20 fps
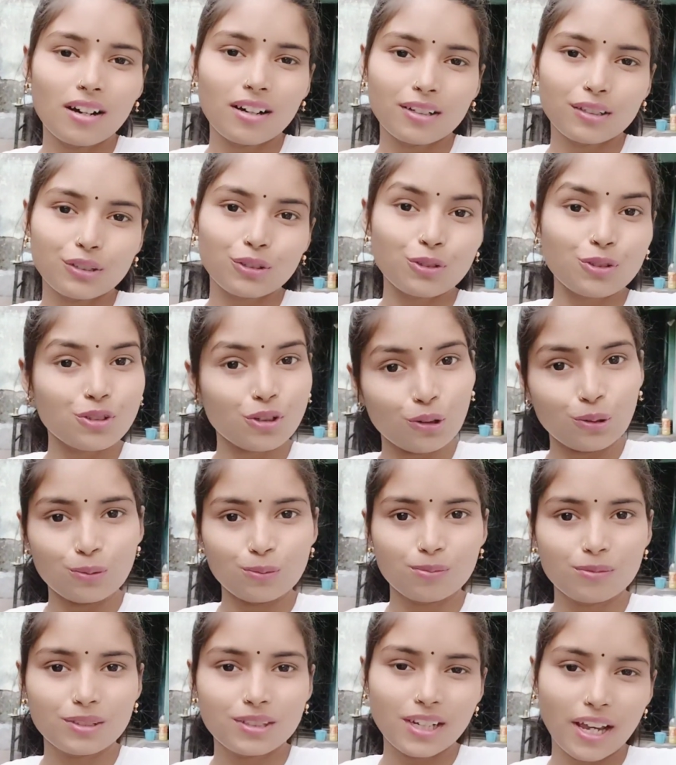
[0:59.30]
তো চলো
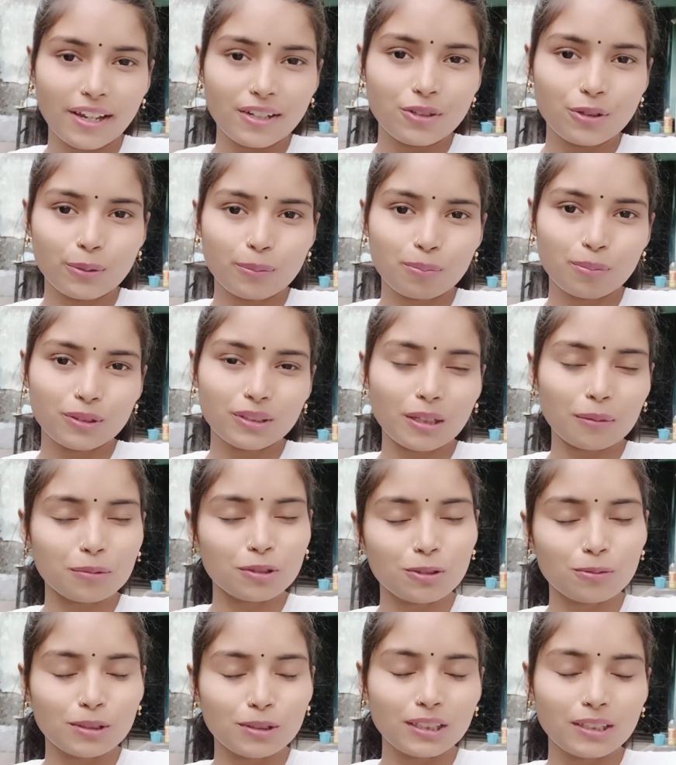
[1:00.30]
যাই ঝটপট তারপর
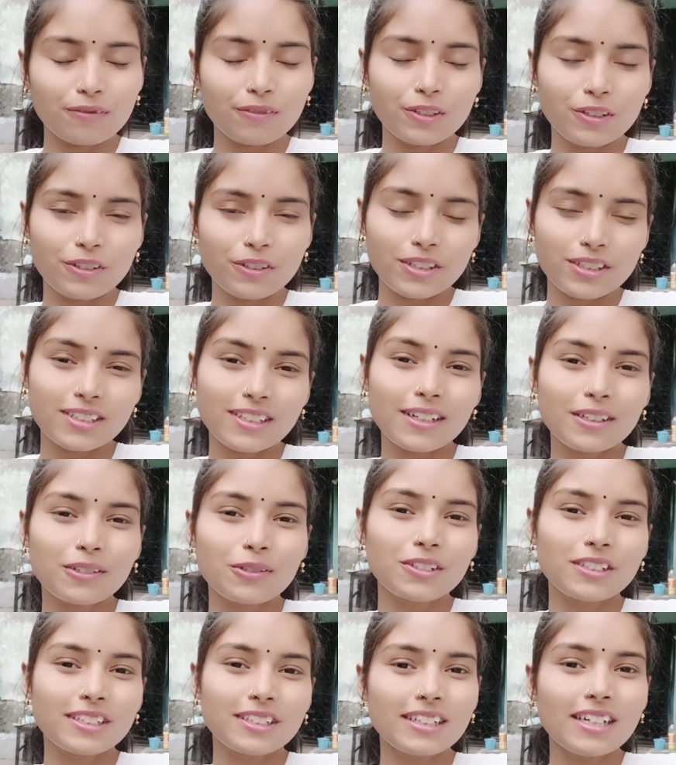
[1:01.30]
তোমাদেরকে ভিডিওটা শেয়ার
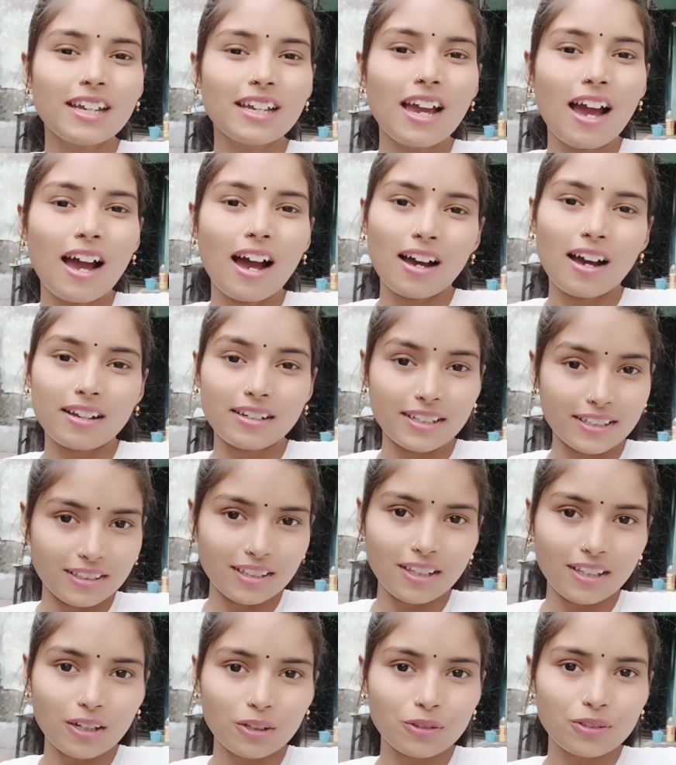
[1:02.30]
করছি আর দেখতে
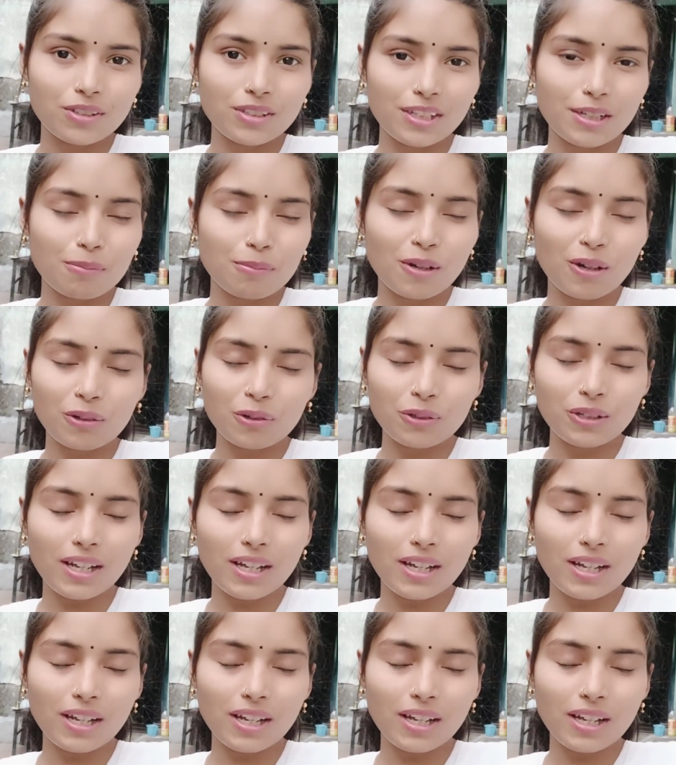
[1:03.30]
থাকো স্কিপ না করে